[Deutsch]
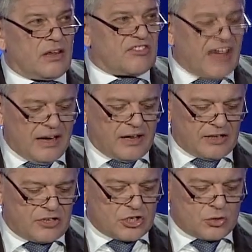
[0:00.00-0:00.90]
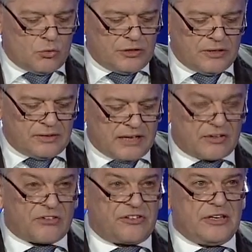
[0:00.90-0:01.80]
Zahlreiche Studien
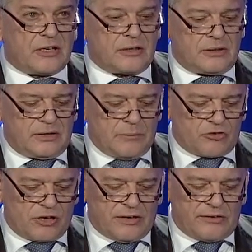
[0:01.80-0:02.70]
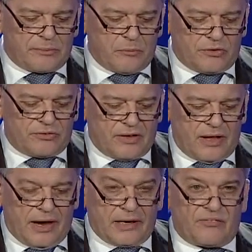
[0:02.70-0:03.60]
attestieren dem Journalismus
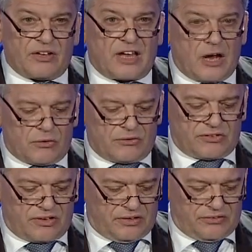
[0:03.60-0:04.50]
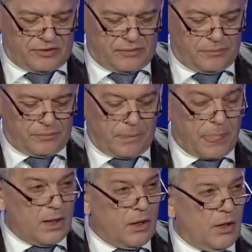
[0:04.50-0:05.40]
eine Vertrauenskrise.
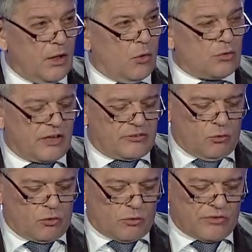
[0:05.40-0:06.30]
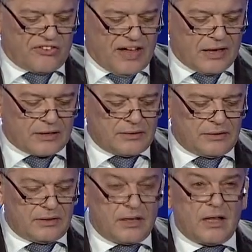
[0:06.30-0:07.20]
Untersuchungen
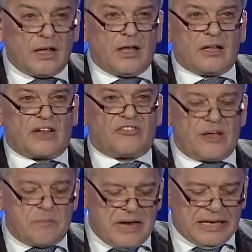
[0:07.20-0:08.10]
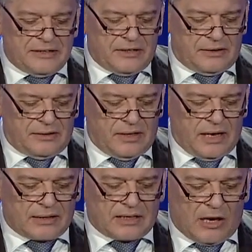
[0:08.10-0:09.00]
sagen, dass die Medien
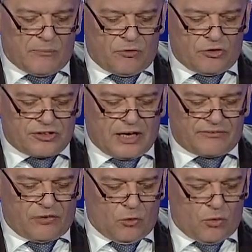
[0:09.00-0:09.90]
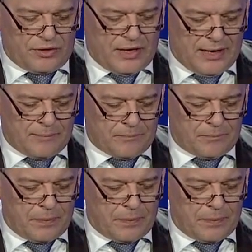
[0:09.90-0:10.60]
an Glaubwürdigkeit verloren haben.